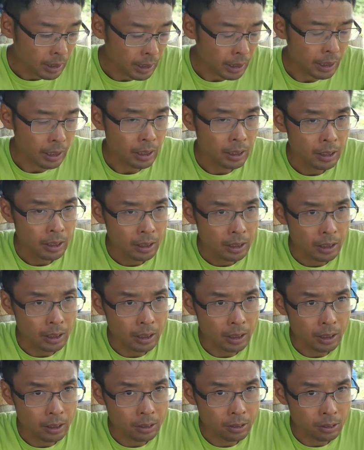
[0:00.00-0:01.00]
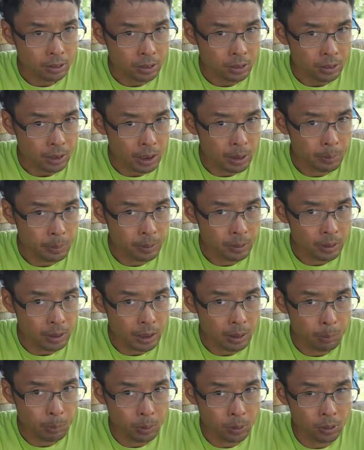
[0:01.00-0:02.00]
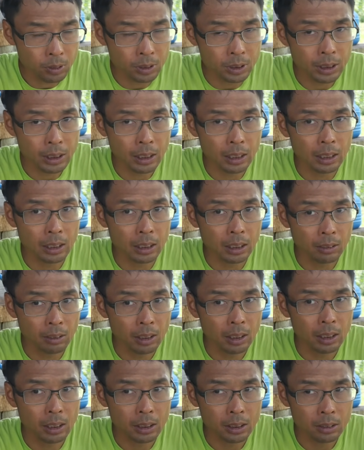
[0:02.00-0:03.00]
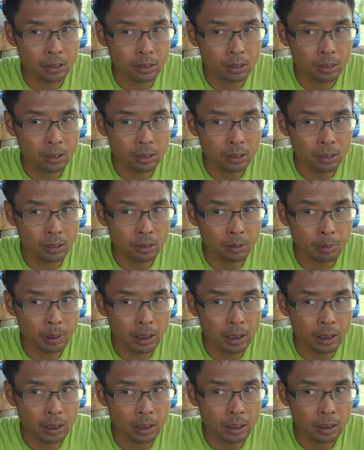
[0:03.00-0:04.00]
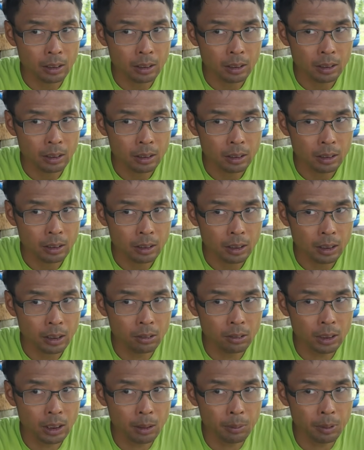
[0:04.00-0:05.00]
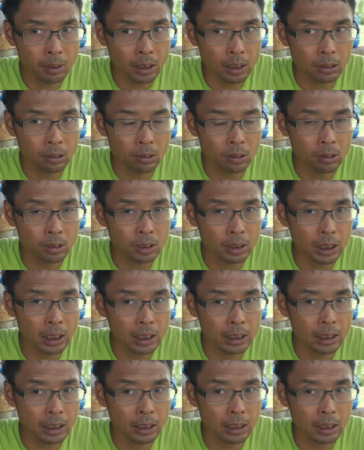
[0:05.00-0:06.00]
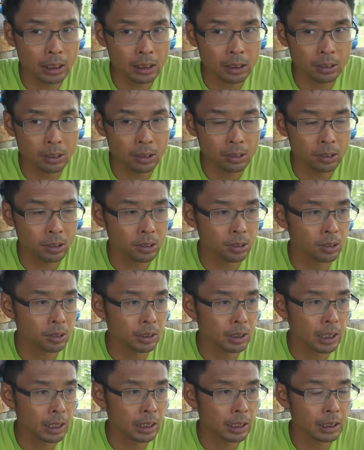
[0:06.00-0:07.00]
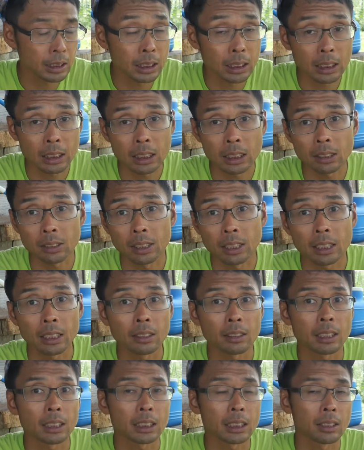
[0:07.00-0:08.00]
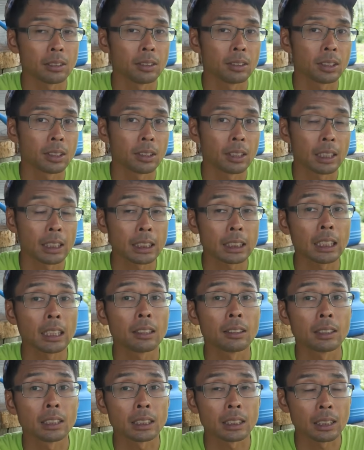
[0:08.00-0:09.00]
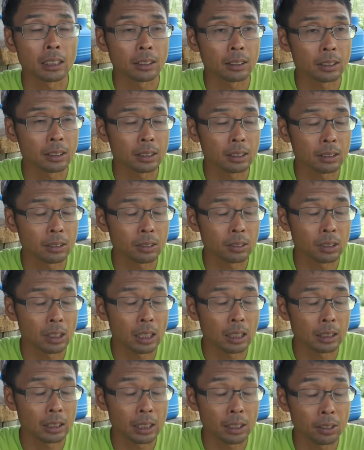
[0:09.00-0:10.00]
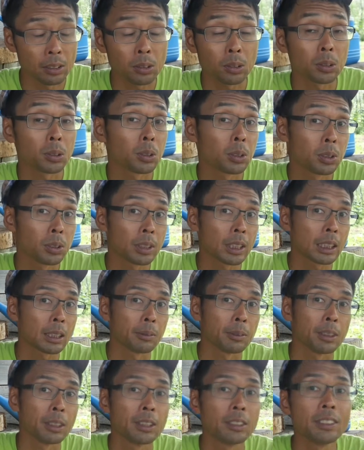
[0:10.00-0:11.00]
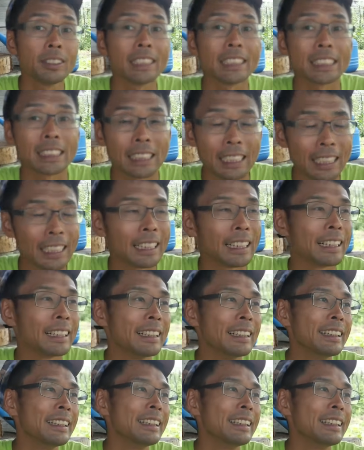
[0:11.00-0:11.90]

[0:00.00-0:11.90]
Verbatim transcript: うん、で、えっ、ー、と、その陰謀、陰謀論好きな方は、その、まあ、いろんなものが登録されちゃったら、それこそ種が自家採取できなくなっちゃうっていう話があるんですけど、っていうことを言う方もいるんですが、